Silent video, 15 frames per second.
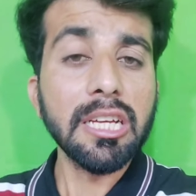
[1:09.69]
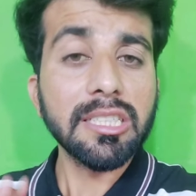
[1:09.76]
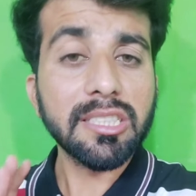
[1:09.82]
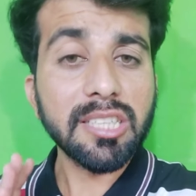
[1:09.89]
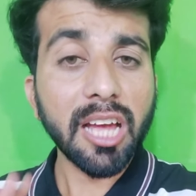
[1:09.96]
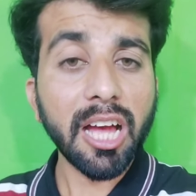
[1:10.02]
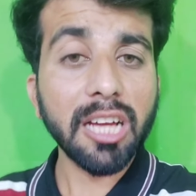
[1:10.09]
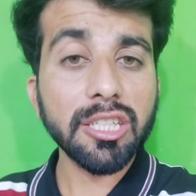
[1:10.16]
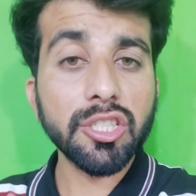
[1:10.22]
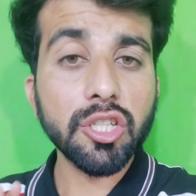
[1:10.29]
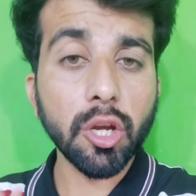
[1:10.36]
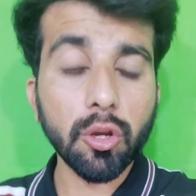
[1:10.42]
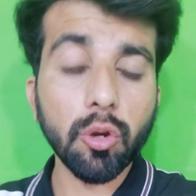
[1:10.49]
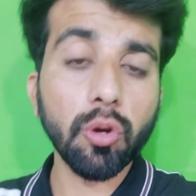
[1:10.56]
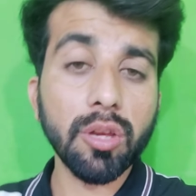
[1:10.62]
सात
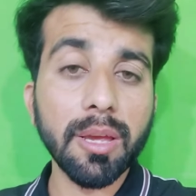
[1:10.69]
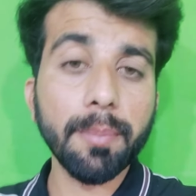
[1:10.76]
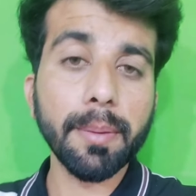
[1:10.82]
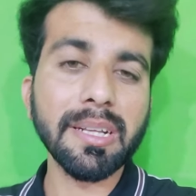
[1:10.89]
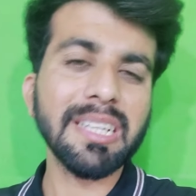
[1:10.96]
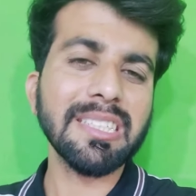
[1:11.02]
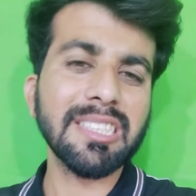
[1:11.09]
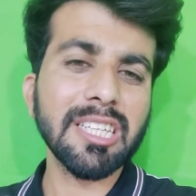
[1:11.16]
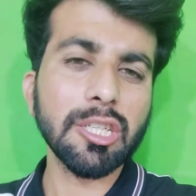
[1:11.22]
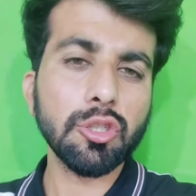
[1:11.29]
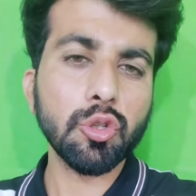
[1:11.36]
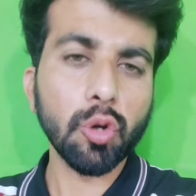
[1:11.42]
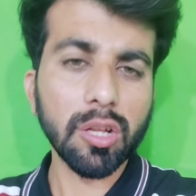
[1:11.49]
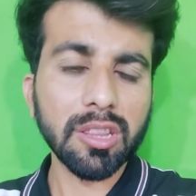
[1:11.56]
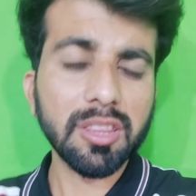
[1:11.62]
छक्कों की मदद से
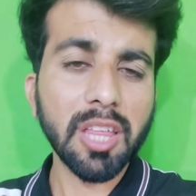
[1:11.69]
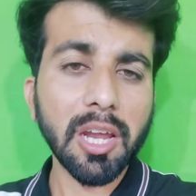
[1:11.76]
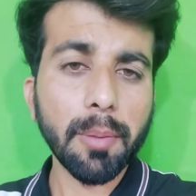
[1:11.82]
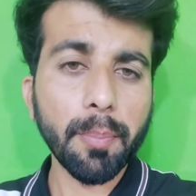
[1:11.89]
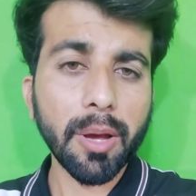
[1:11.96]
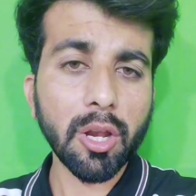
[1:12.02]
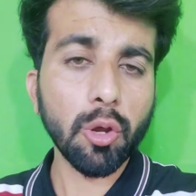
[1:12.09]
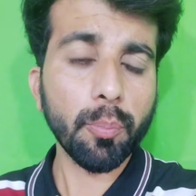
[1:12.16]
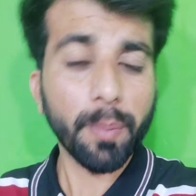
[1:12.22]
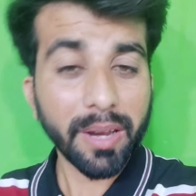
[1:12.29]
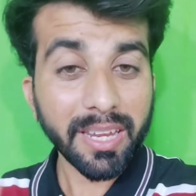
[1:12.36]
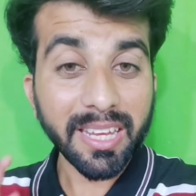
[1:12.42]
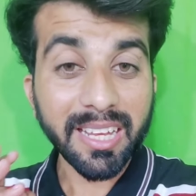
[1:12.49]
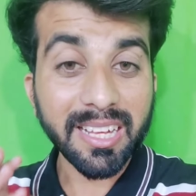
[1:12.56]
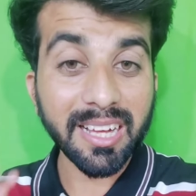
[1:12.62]
चौहत्तर बालों
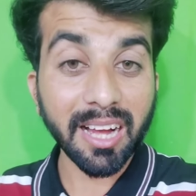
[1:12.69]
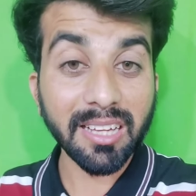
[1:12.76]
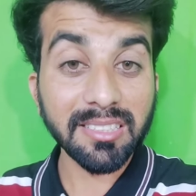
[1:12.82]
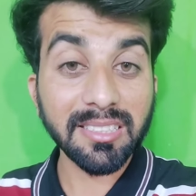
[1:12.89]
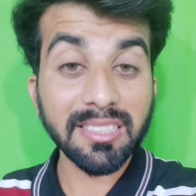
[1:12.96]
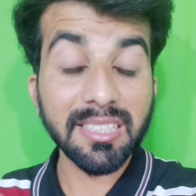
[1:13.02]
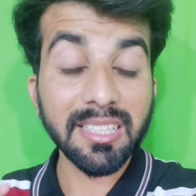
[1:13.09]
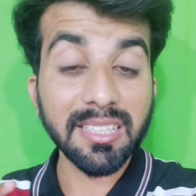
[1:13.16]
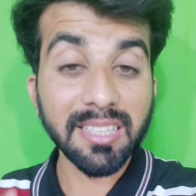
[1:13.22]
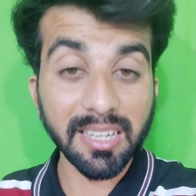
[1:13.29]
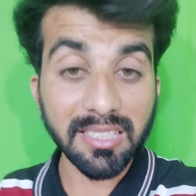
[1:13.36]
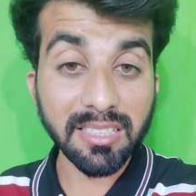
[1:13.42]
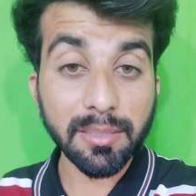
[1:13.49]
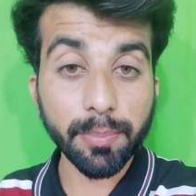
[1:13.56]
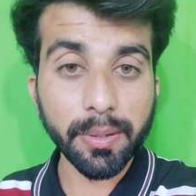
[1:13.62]
पर इक्यासी
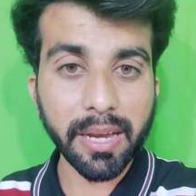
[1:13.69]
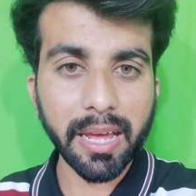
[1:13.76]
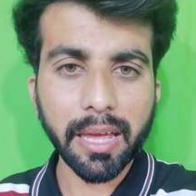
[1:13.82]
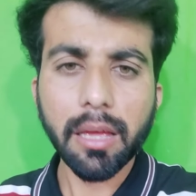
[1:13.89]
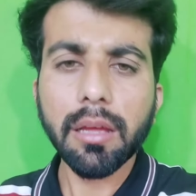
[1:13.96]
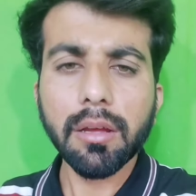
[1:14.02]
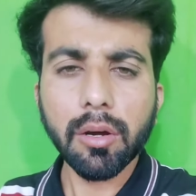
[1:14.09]
रन बनाए